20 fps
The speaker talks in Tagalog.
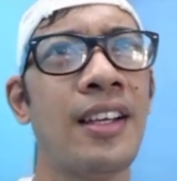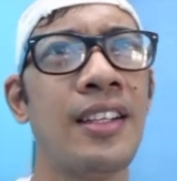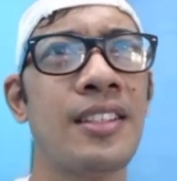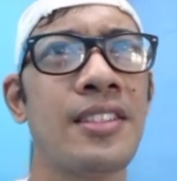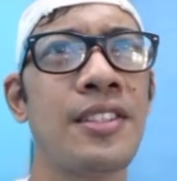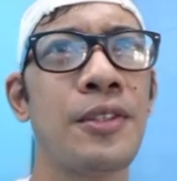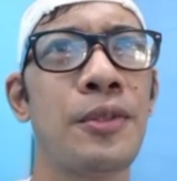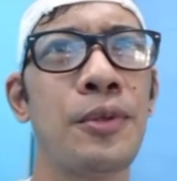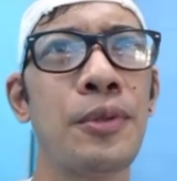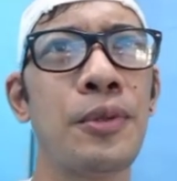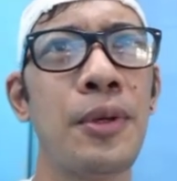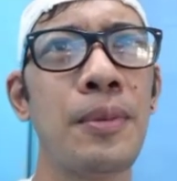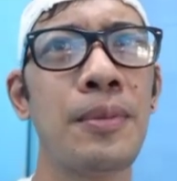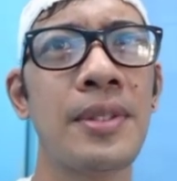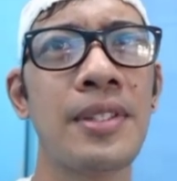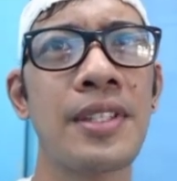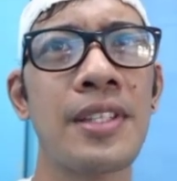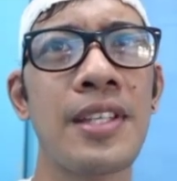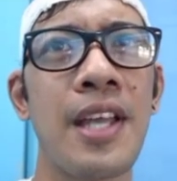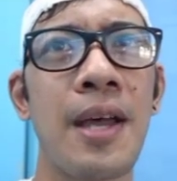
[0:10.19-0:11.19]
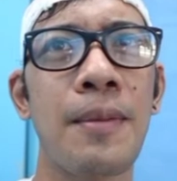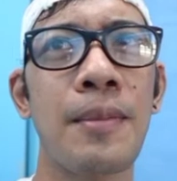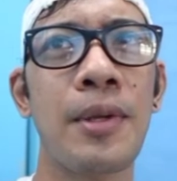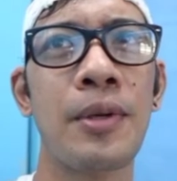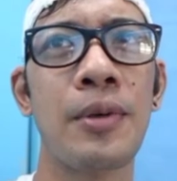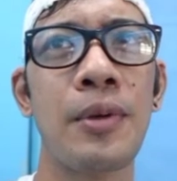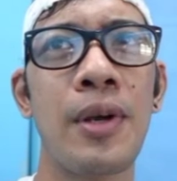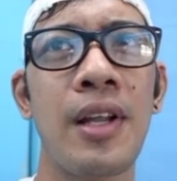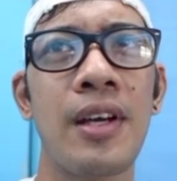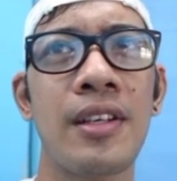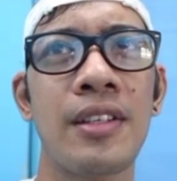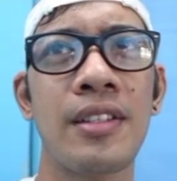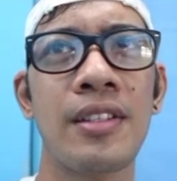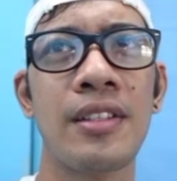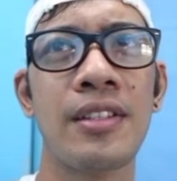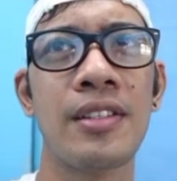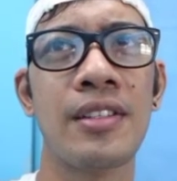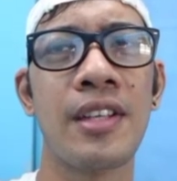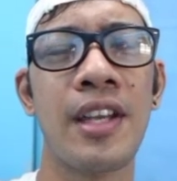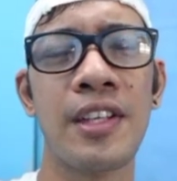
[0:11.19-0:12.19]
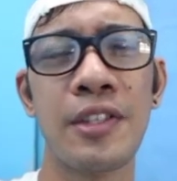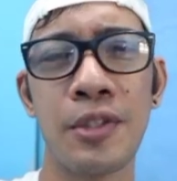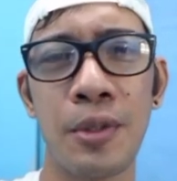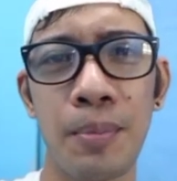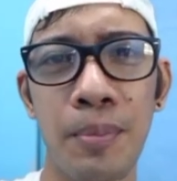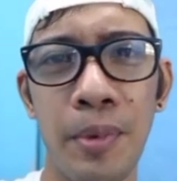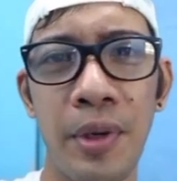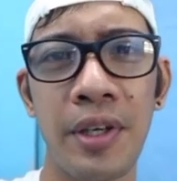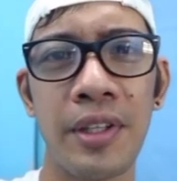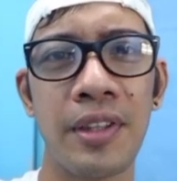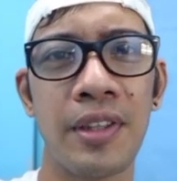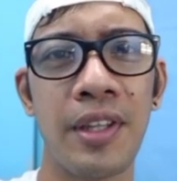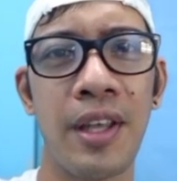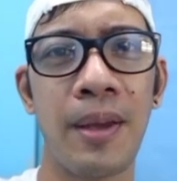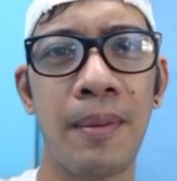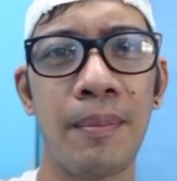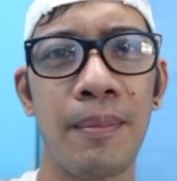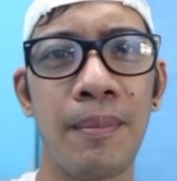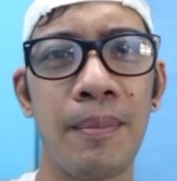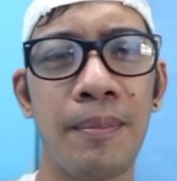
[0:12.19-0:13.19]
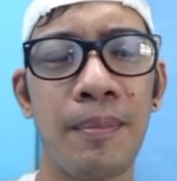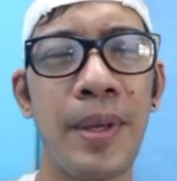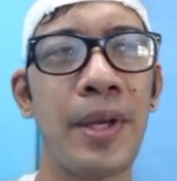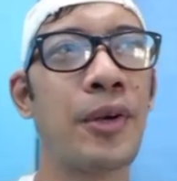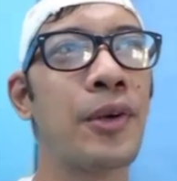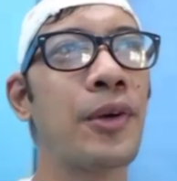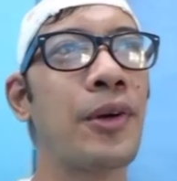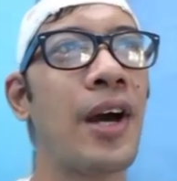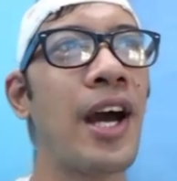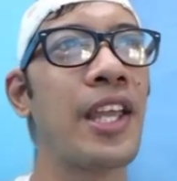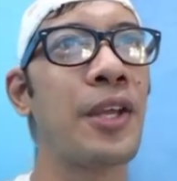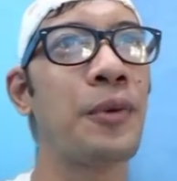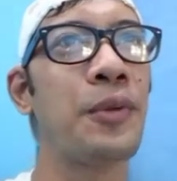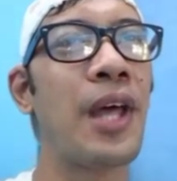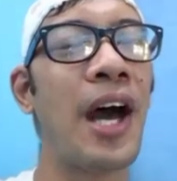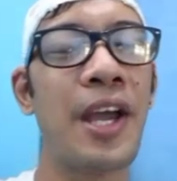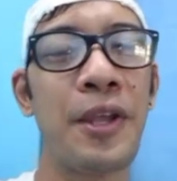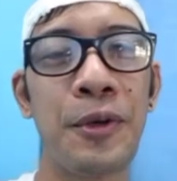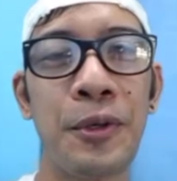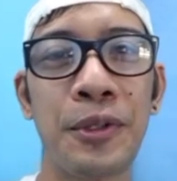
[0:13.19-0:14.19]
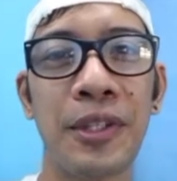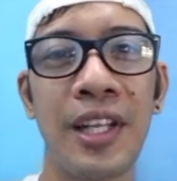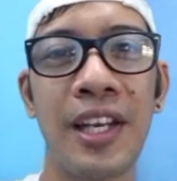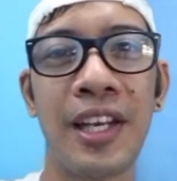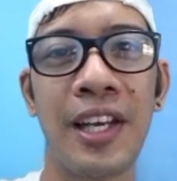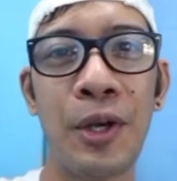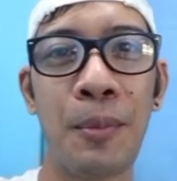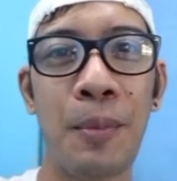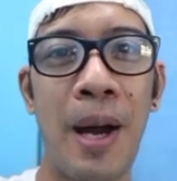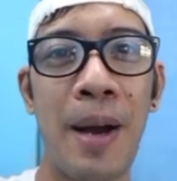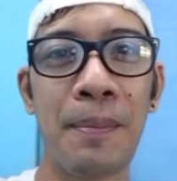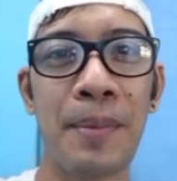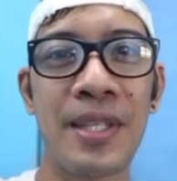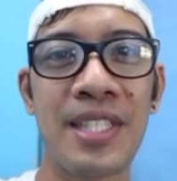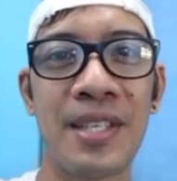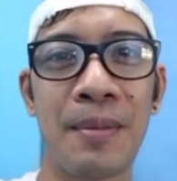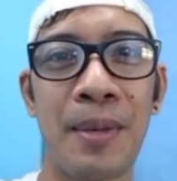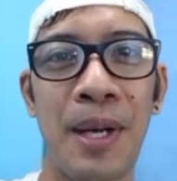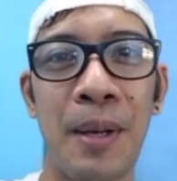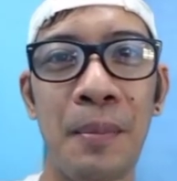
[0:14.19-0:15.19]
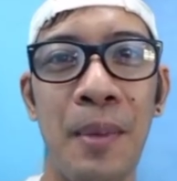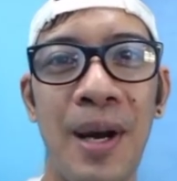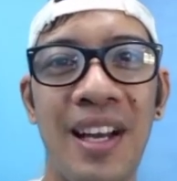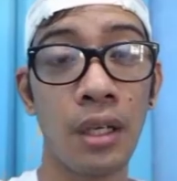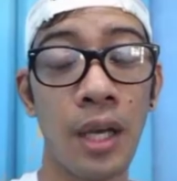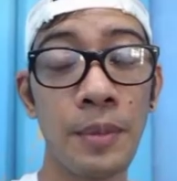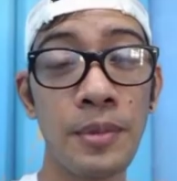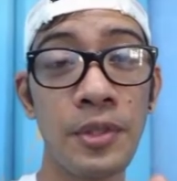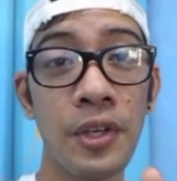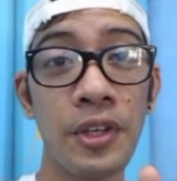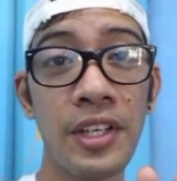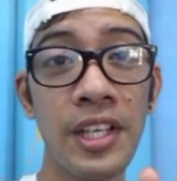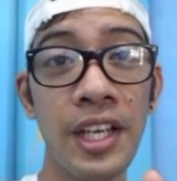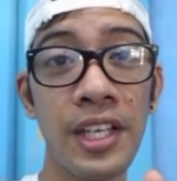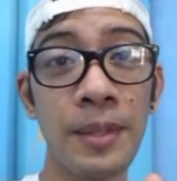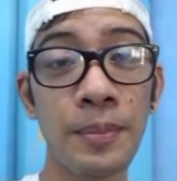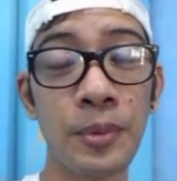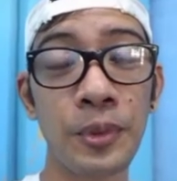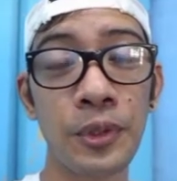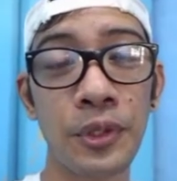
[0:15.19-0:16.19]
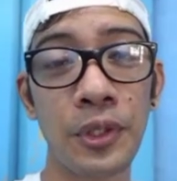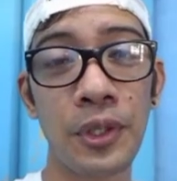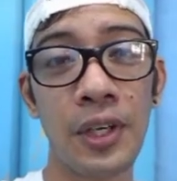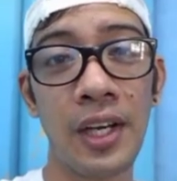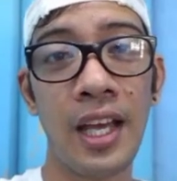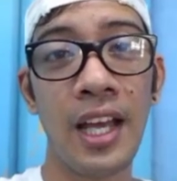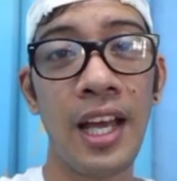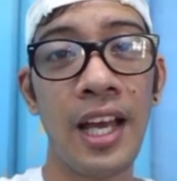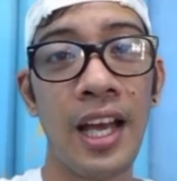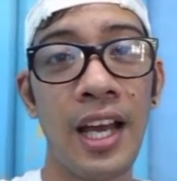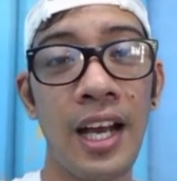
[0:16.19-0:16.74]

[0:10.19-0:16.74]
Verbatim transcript: Siguro ang masasabi ko lang is I support them. Pero ayaw na ayaw ko talaga lumapit sa mga baka. I'm sorry ha na putol.